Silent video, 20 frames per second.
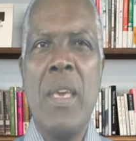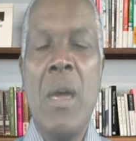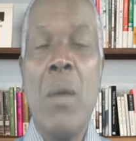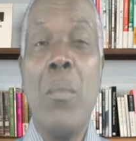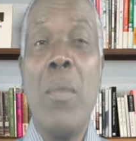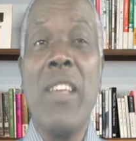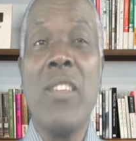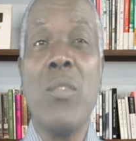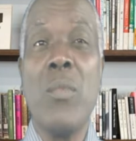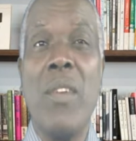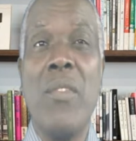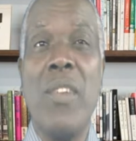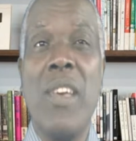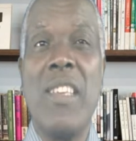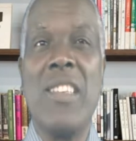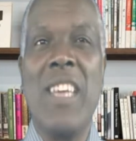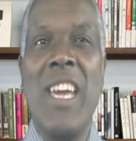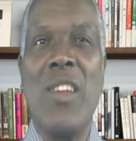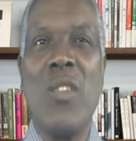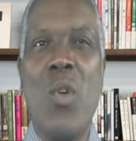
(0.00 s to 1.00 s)
Mais uma
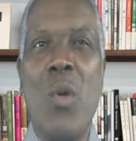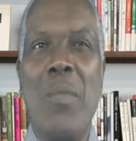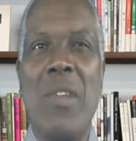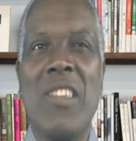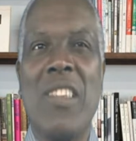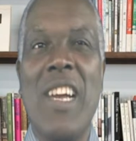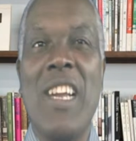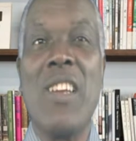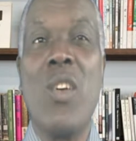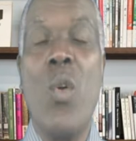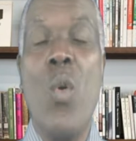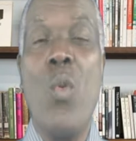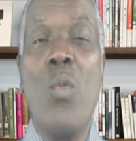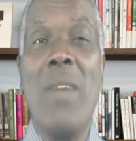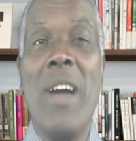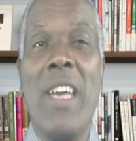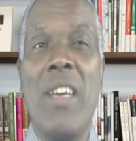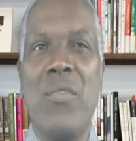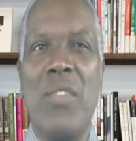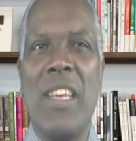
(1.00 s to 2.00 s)
vez quero começar com
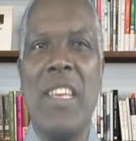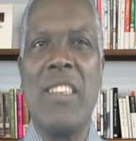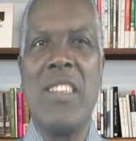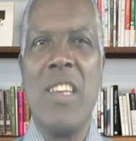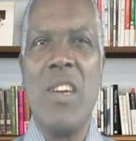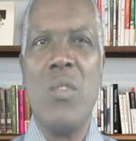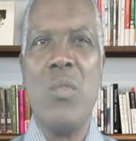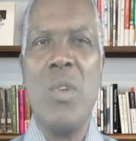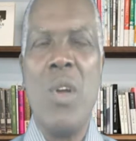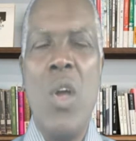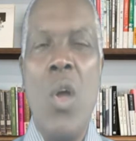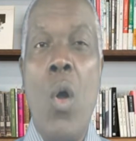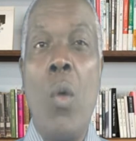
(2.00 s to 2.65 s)
uma reflexão,